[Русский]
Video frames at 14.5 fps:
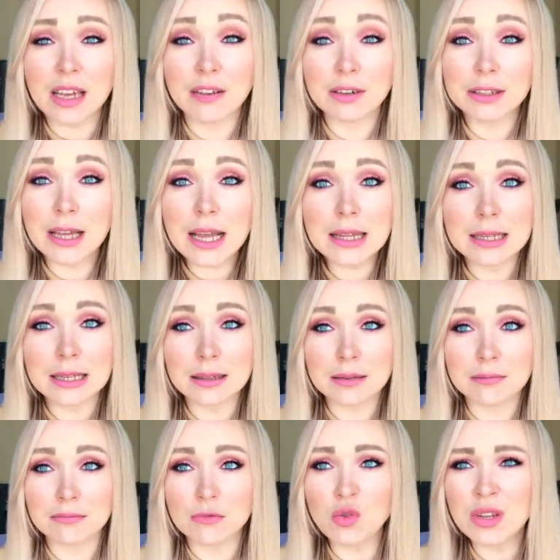Хватает на,
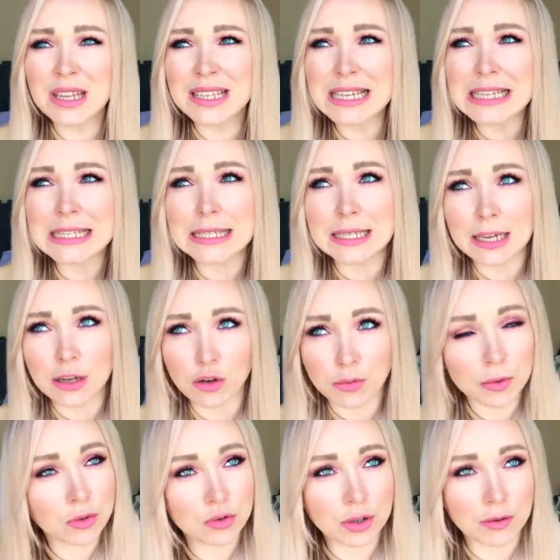ну, на неделю
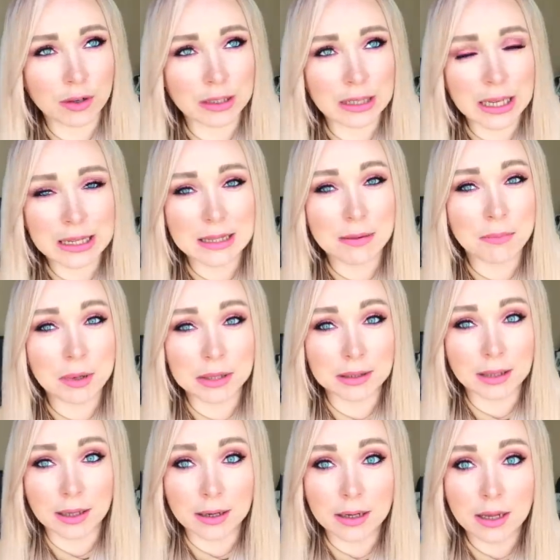мне уже хватает, на
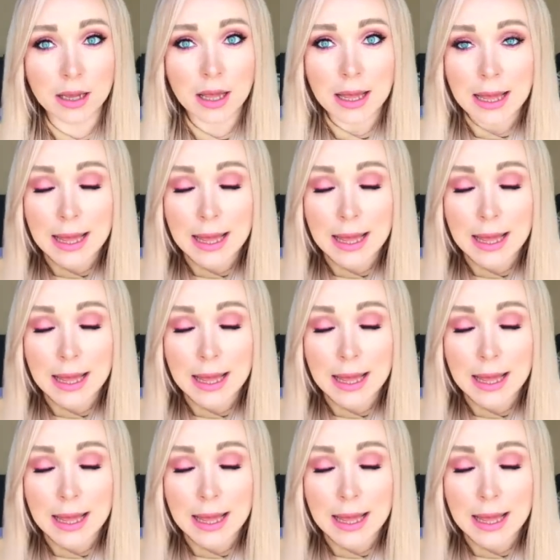полторы.